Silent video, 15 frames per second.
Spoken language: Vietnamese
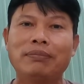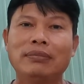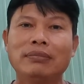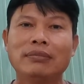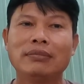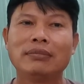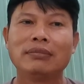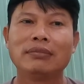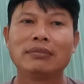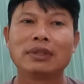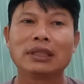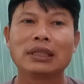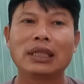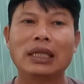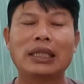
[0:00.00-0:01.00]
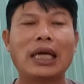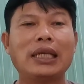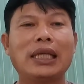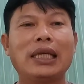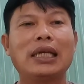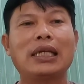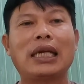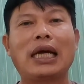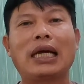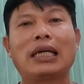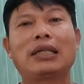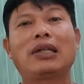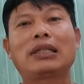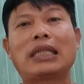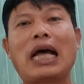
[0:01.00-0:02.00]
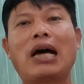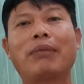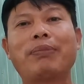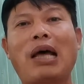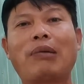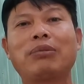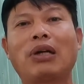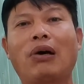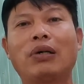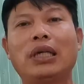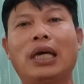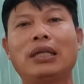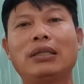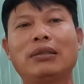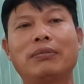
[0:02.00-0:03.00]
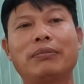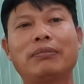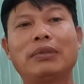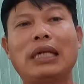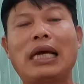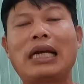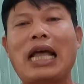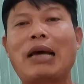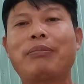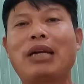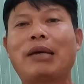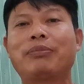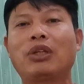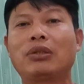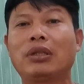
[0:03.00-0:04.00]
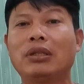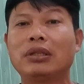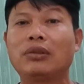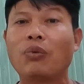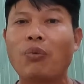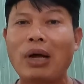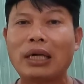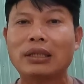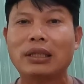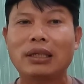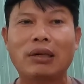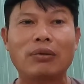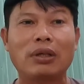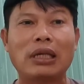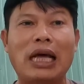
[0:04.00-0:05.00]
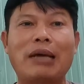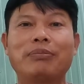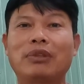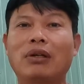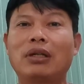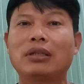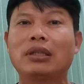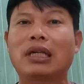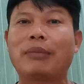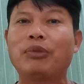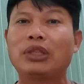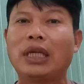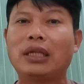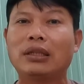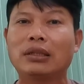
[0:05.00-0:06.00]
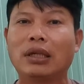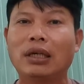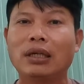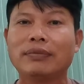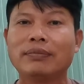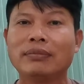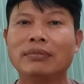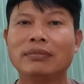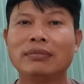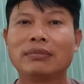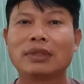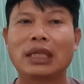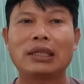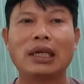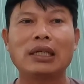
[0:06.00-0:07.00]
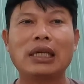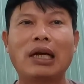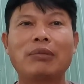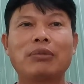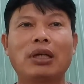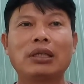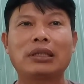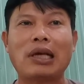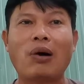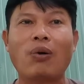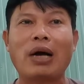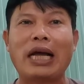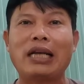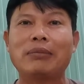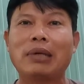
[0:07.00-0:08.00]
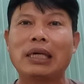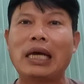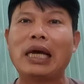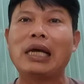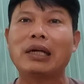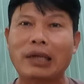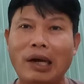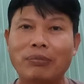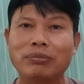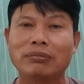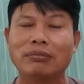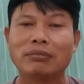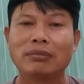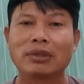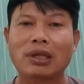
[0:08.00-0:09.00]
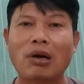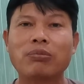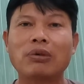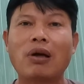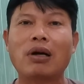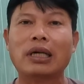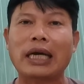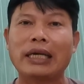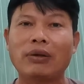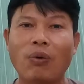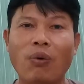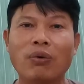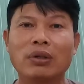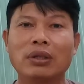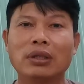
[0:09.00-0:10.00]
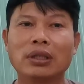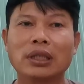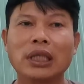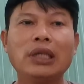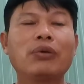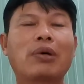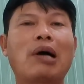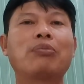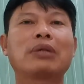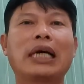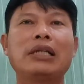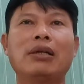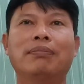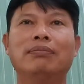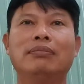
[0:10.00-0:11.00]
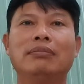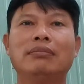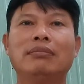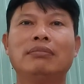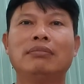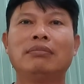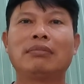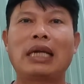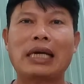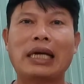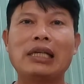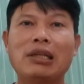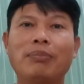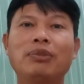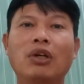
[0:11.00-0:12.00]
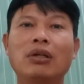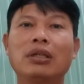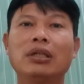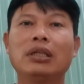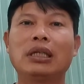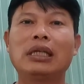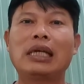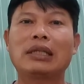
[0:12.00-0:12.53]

Là tại vì là người ta hợp đồng rồi rồi là làm làm cho người Trung Quốc chứ đâu có làm cho người Campuchia được nữa. Thành thử ra ông nói châu ai mà để không, không lo cày ruộng, kêu công cái giùm, là cái giùm cho người là Trung Quốc đó.